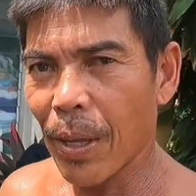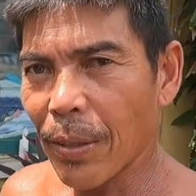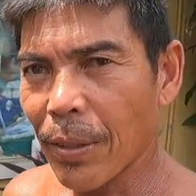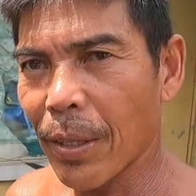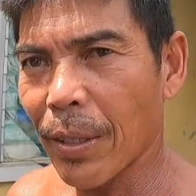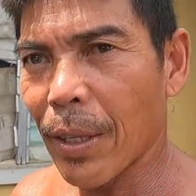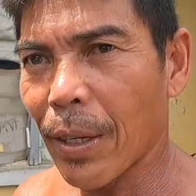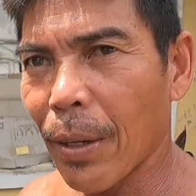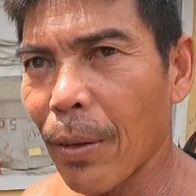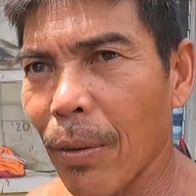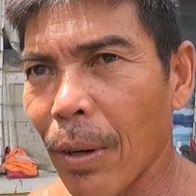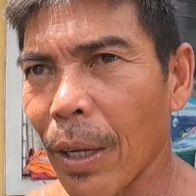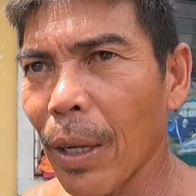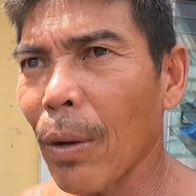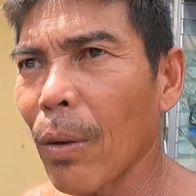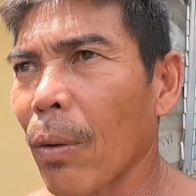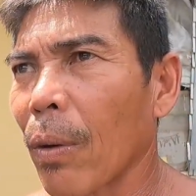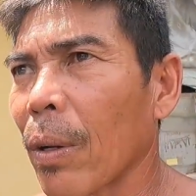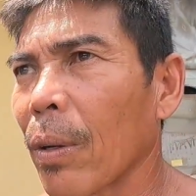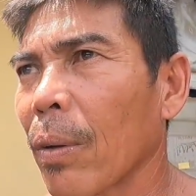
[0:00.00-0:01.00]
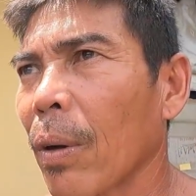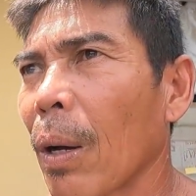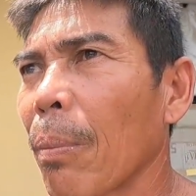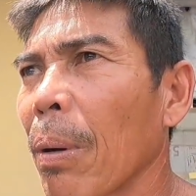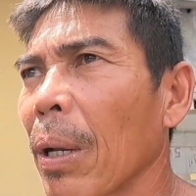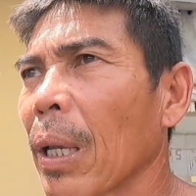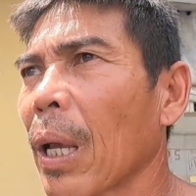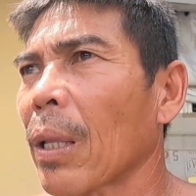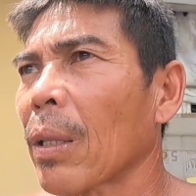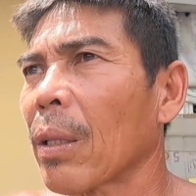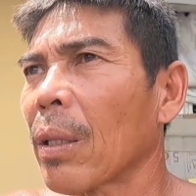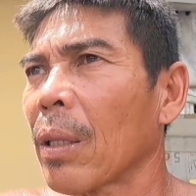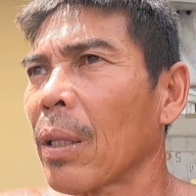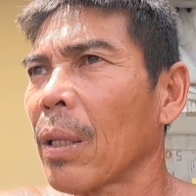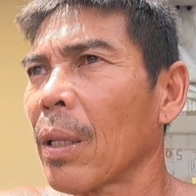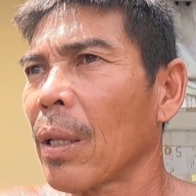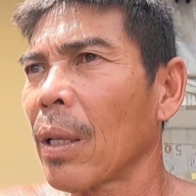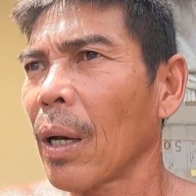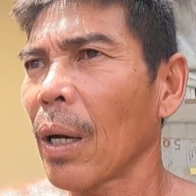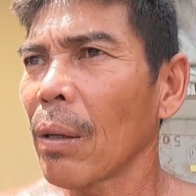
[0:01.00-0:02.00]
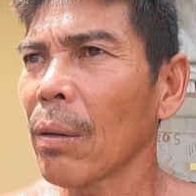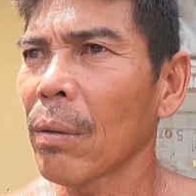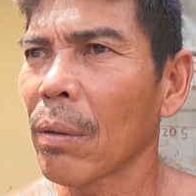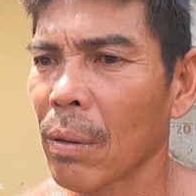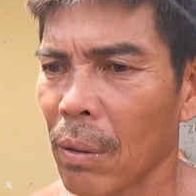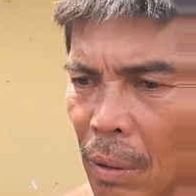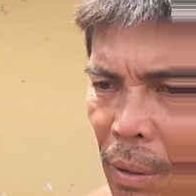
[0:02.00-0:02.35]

Tatitirik ko lang yan kung ano. Aba yan. Ano ba?